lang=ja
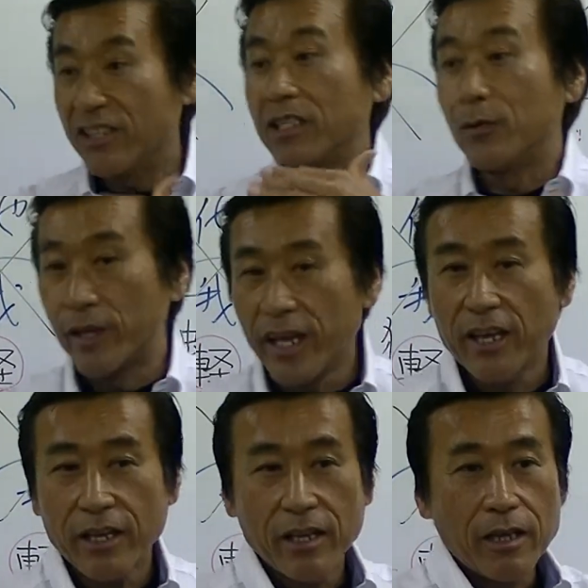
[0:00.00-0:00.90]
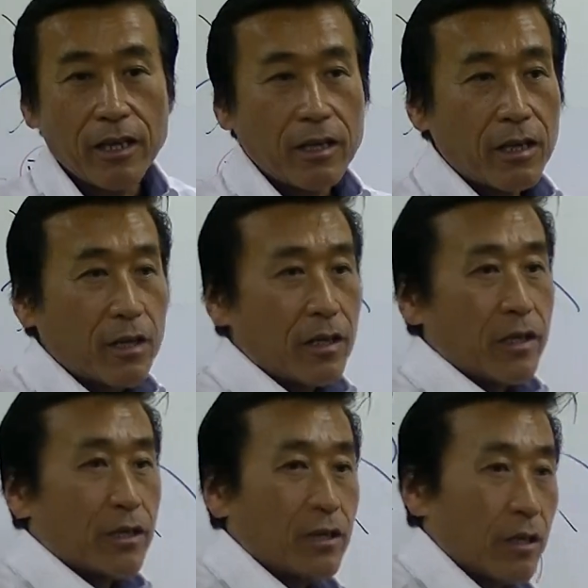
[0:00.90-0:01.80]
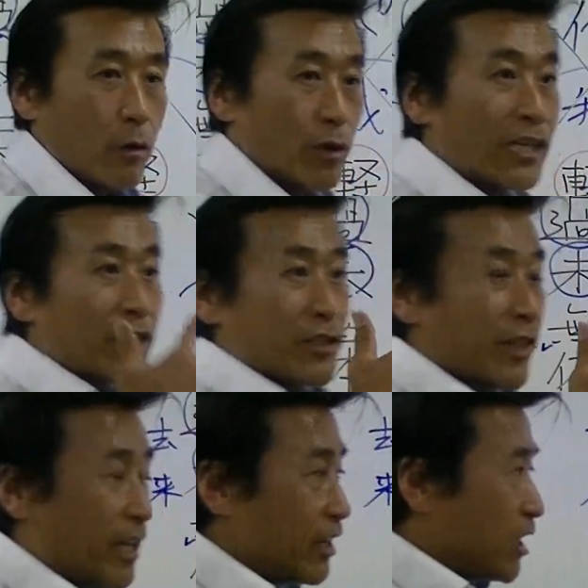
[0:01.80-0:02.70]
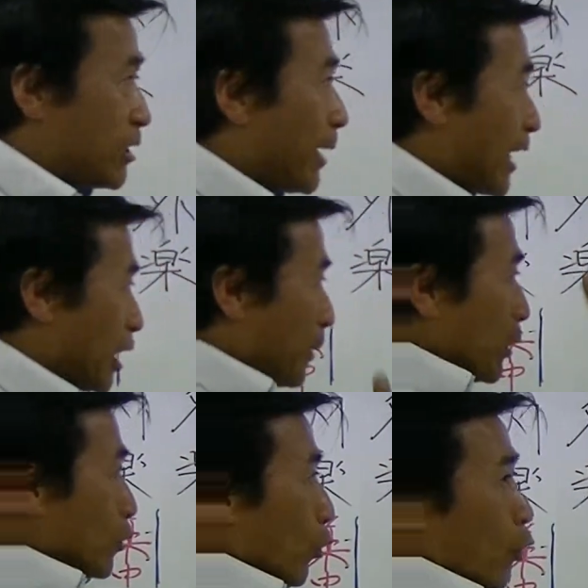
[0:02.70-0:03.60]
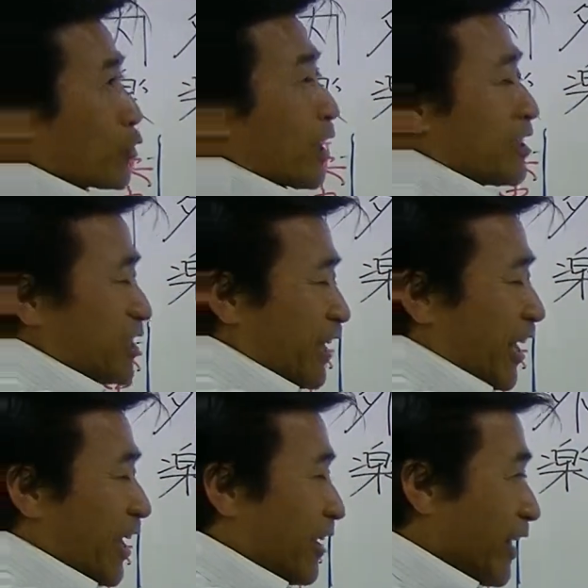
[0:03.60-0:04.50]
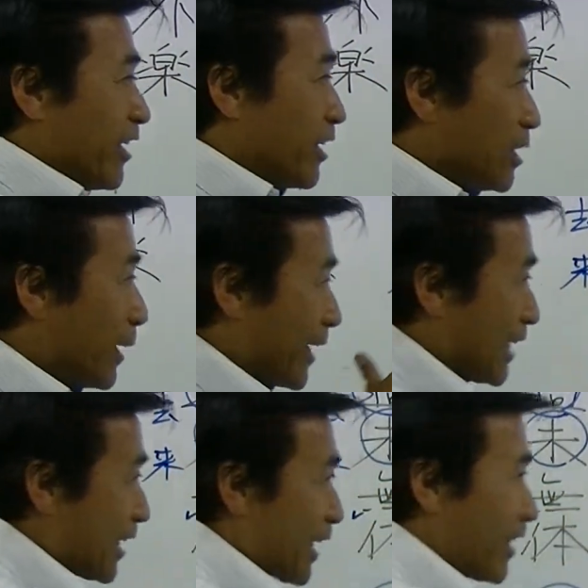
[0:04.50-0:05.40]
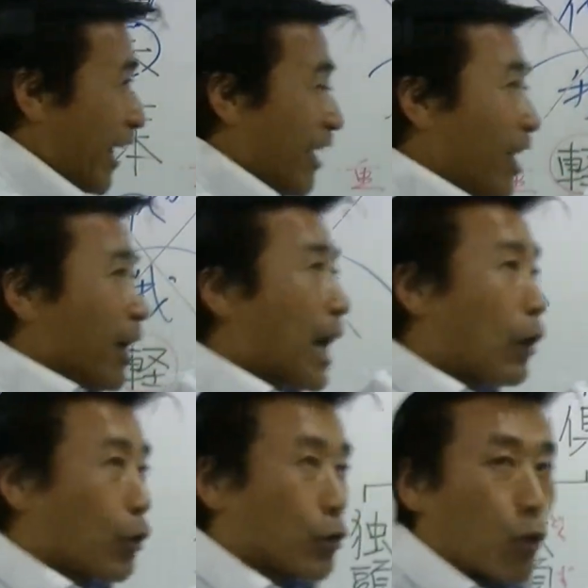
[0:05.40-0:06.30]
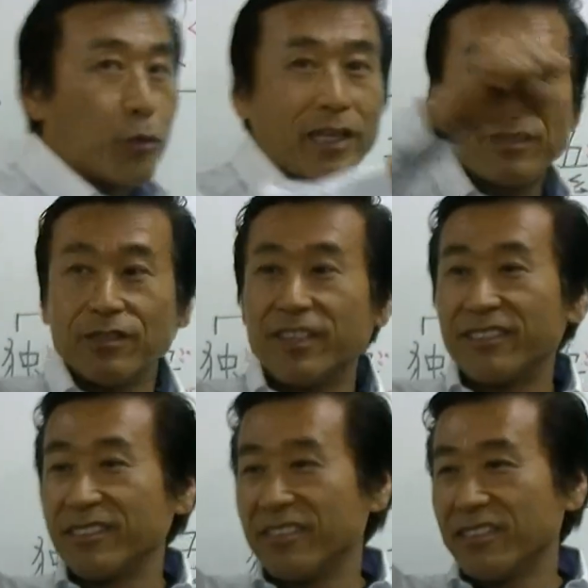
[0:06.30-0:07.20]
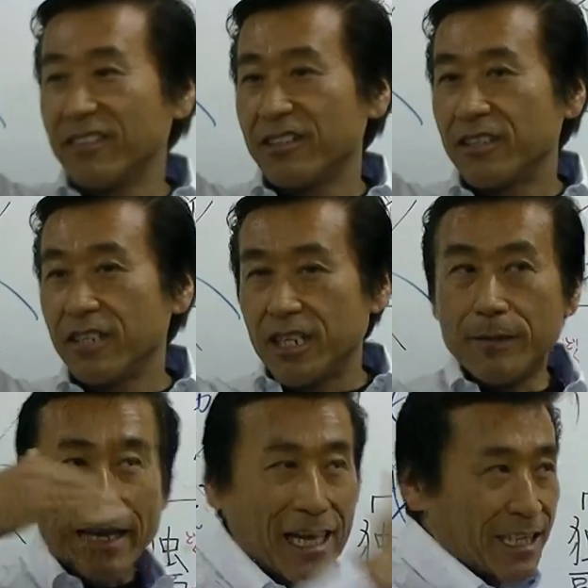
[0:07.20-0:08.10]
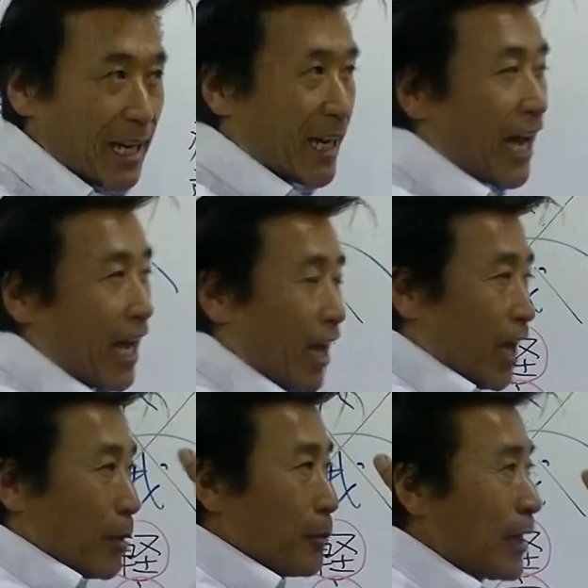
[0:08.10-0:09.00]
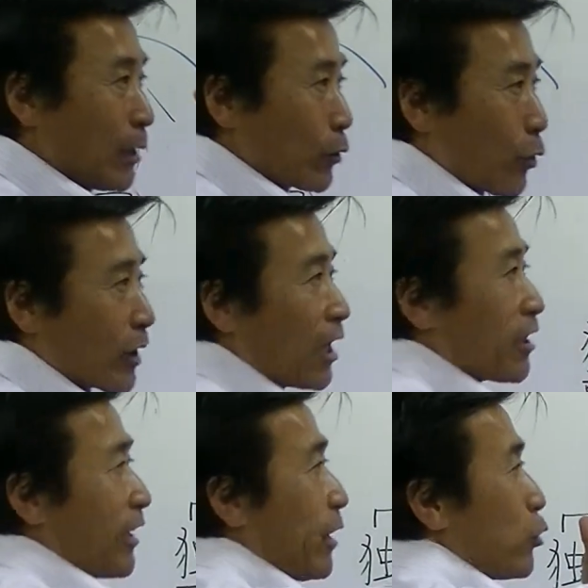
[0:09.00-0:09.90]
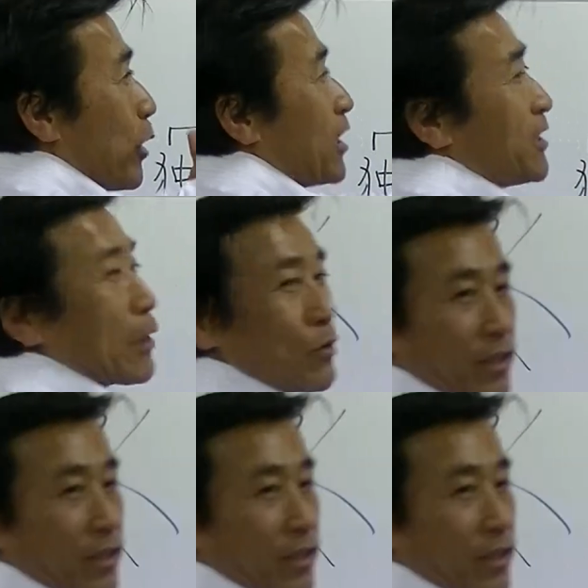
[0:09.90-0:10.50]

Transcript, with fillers: にしてもね私たちはね今やるべきことをおろすかにして、ね、今やりながらね過去のことを思い出すんです今やりながら未来のことを考えて不安になる